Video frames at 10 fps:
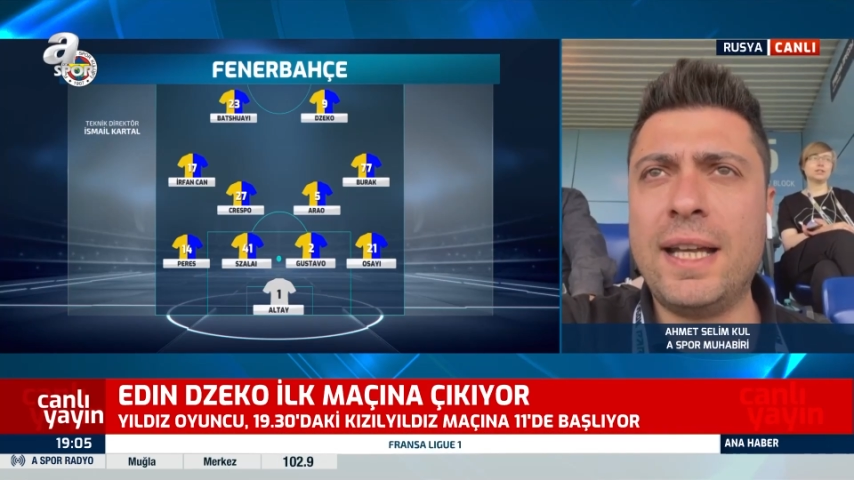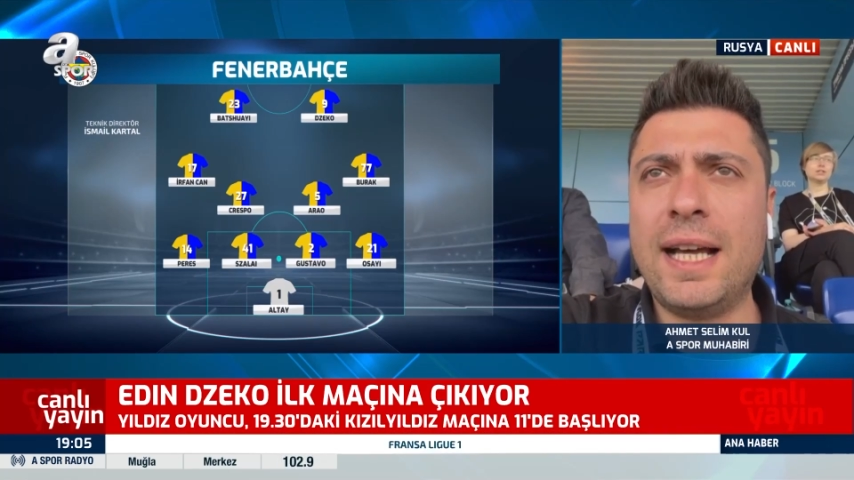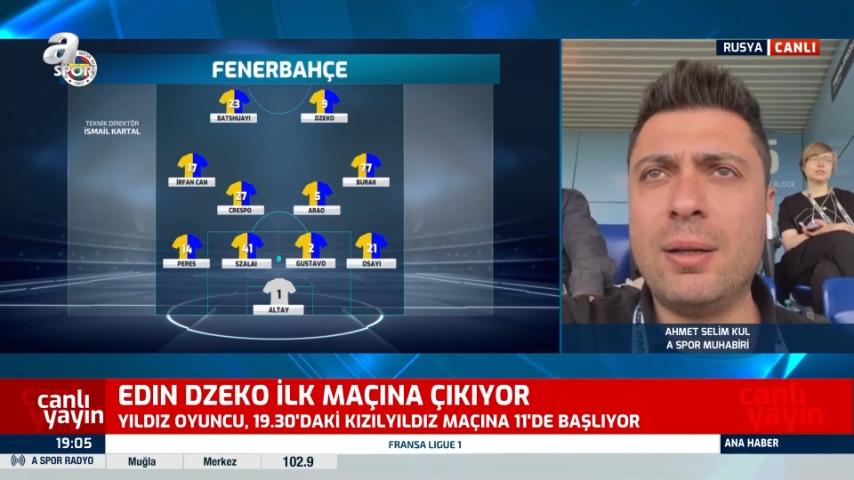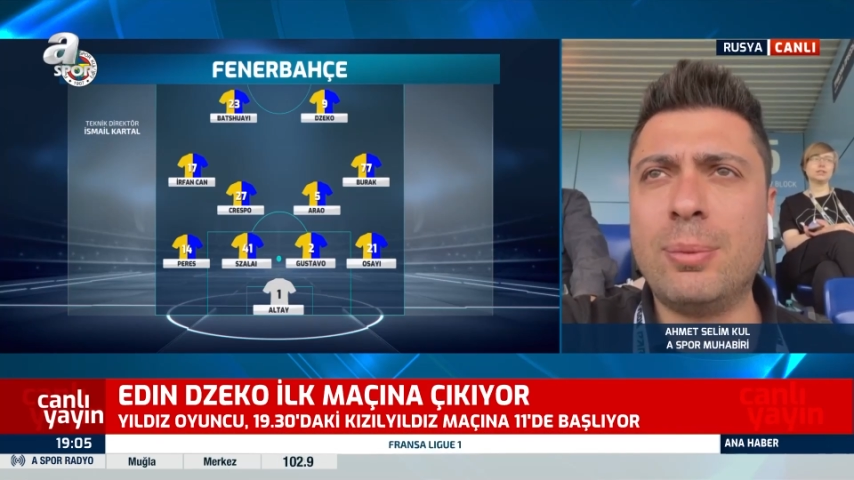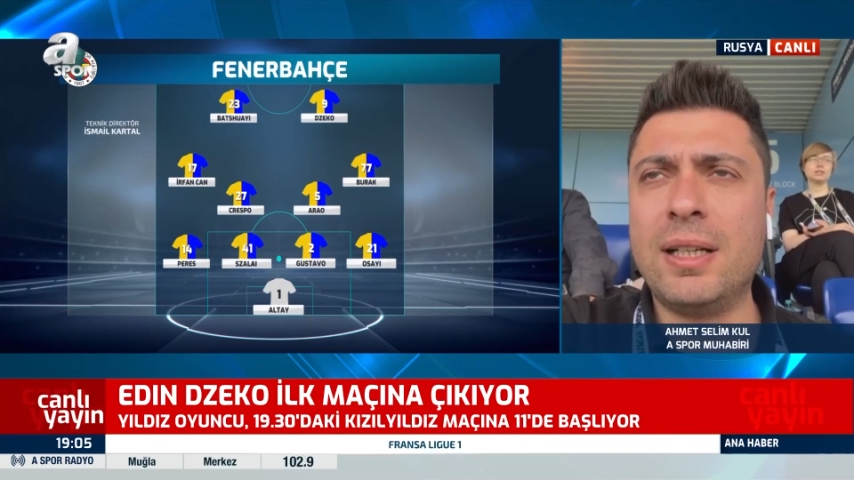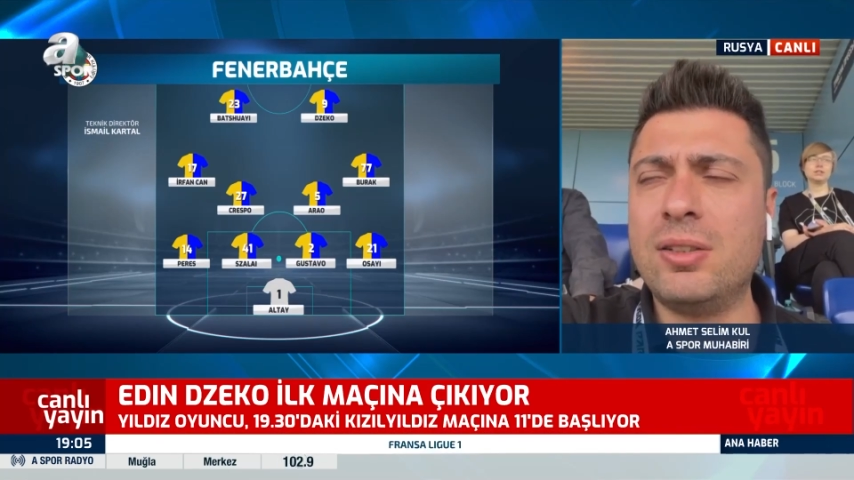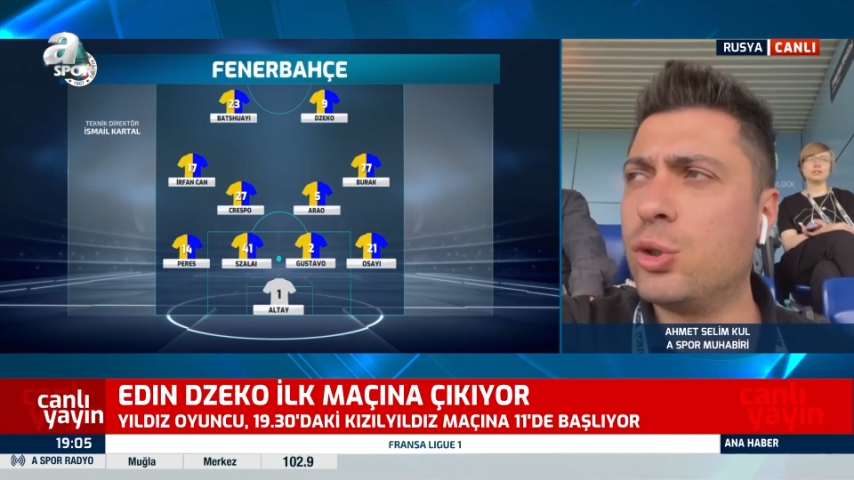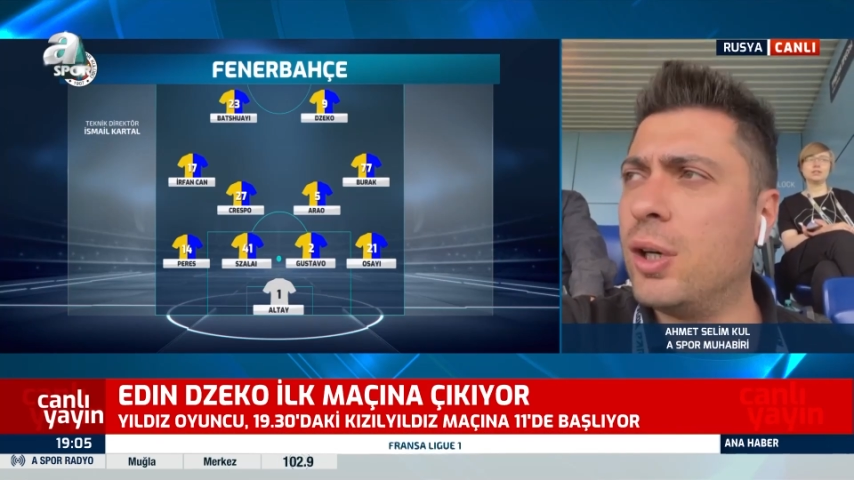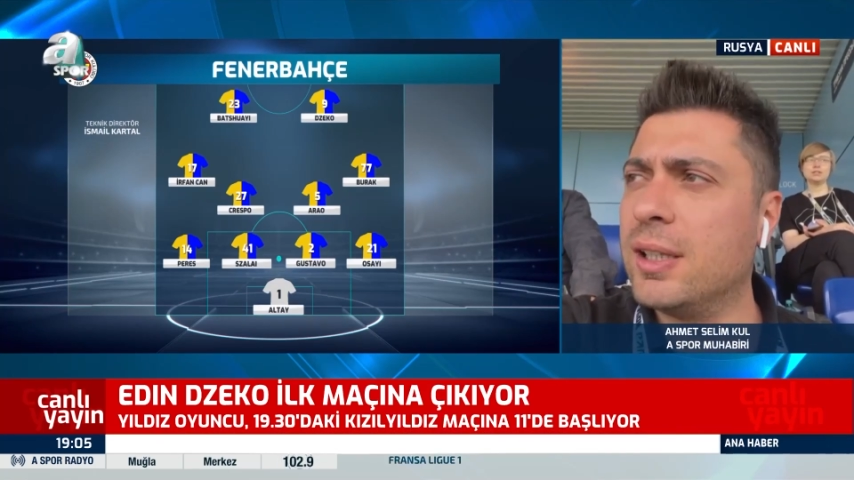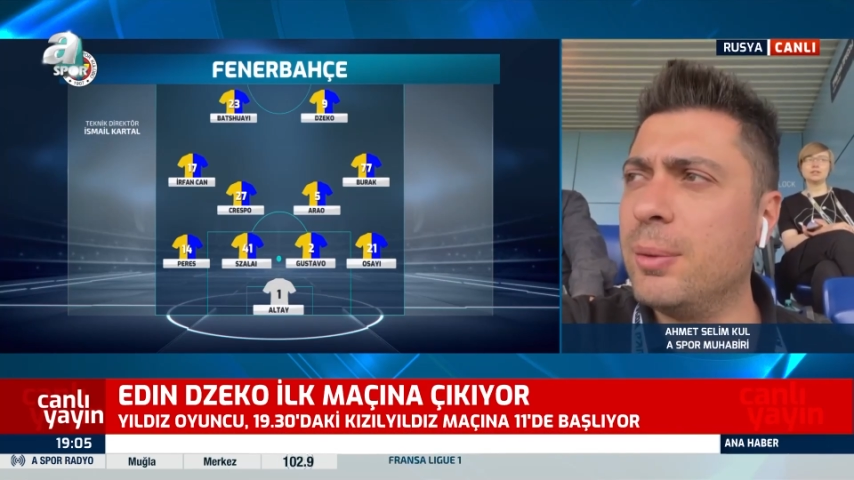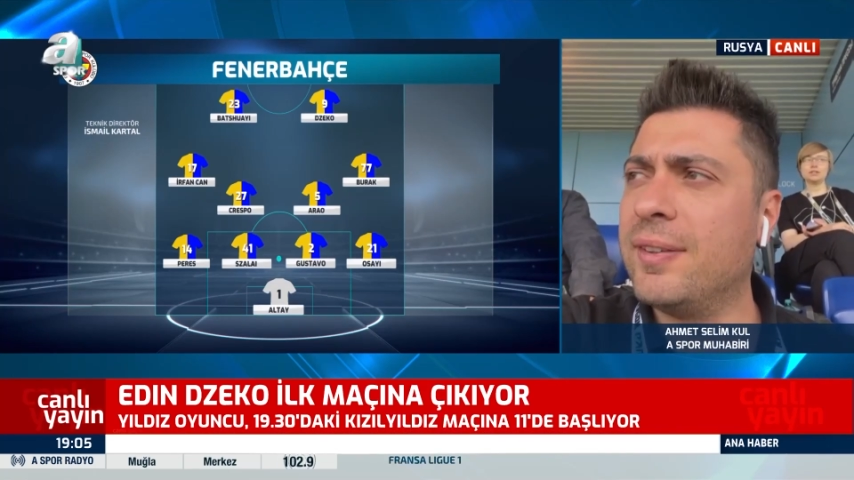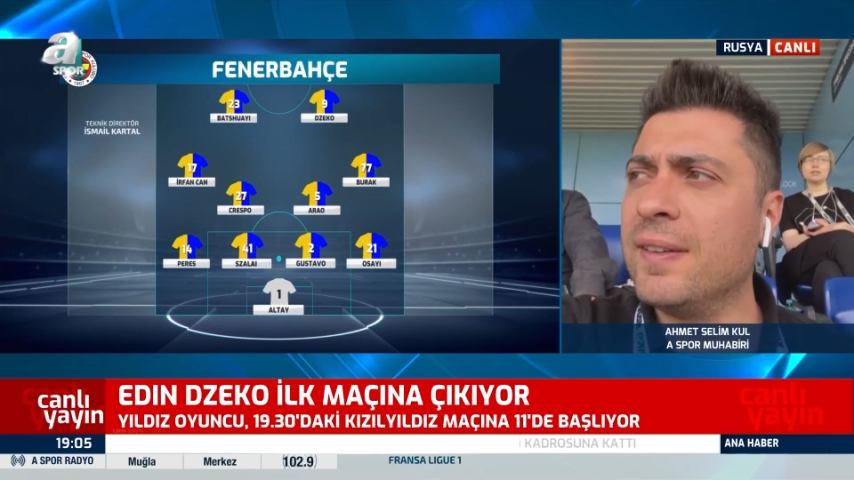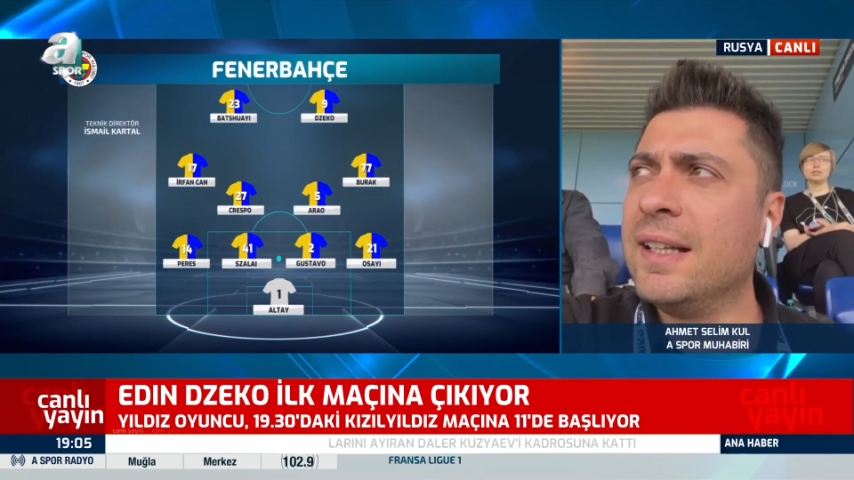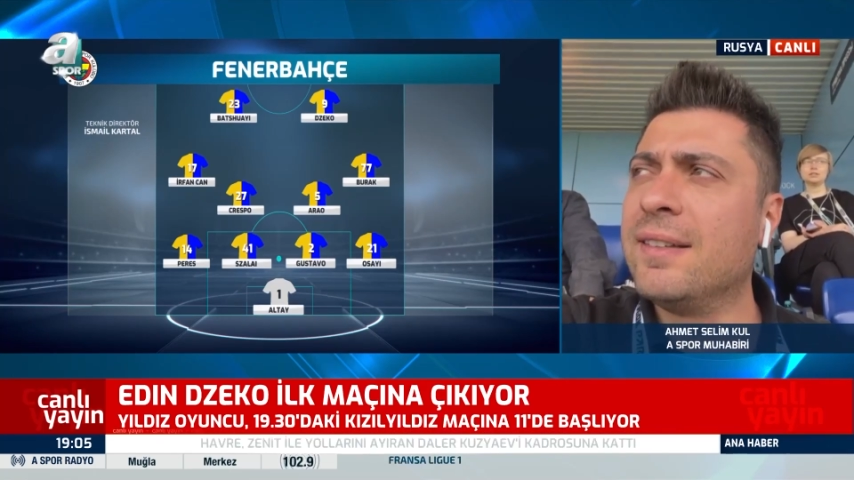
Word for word: Fenerbahçe şu anda biz